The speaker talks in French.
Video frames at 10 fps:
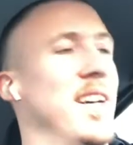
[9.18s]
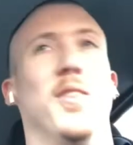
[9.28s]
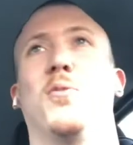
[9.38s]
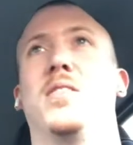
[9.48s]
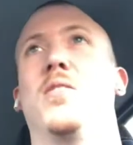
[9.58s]

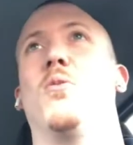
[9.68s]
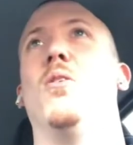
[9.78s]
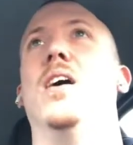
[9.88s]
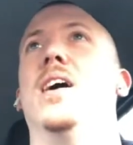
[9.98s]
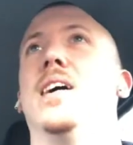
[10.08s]
Donc, c'est
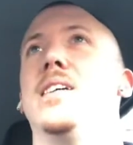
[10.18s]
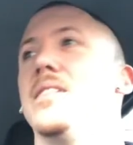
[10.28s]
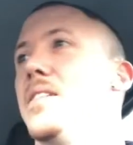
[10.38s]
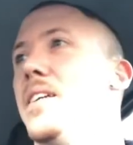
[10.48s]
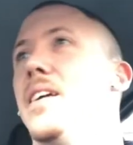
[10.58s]
cool.
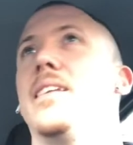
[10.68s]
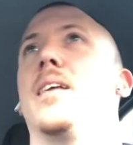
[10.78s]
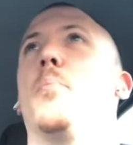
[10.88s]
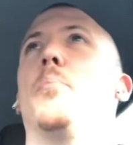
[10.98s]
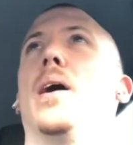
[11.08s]
Si
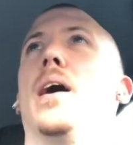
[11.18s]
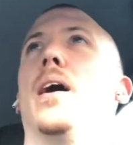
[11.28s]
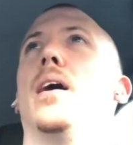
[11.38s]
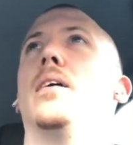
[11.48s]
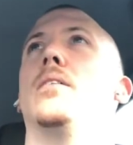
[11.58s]
t'as
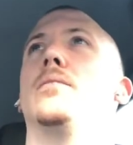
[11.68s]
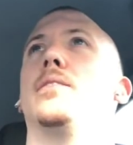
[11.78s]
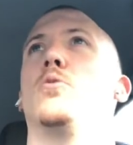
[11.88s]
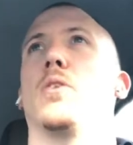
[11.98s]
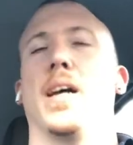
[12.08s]
pas, si
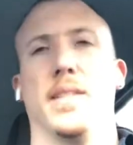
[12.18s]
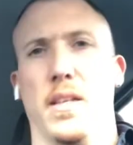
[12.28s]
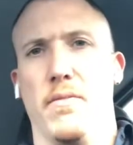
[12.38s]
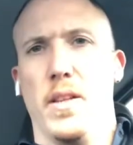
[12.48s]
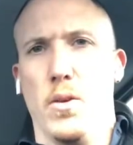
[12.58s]
tu regardes cette
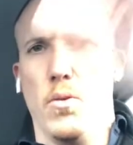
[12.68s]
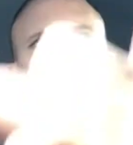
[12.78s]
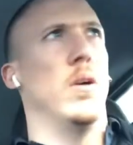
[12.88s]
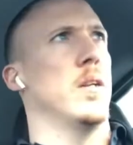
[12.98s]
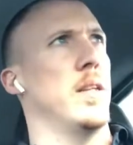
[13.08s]
vidéo,
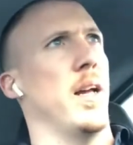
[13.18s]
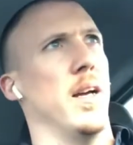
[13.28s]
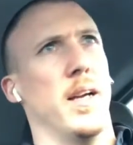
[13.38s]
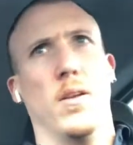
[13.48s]
t'as rien regardé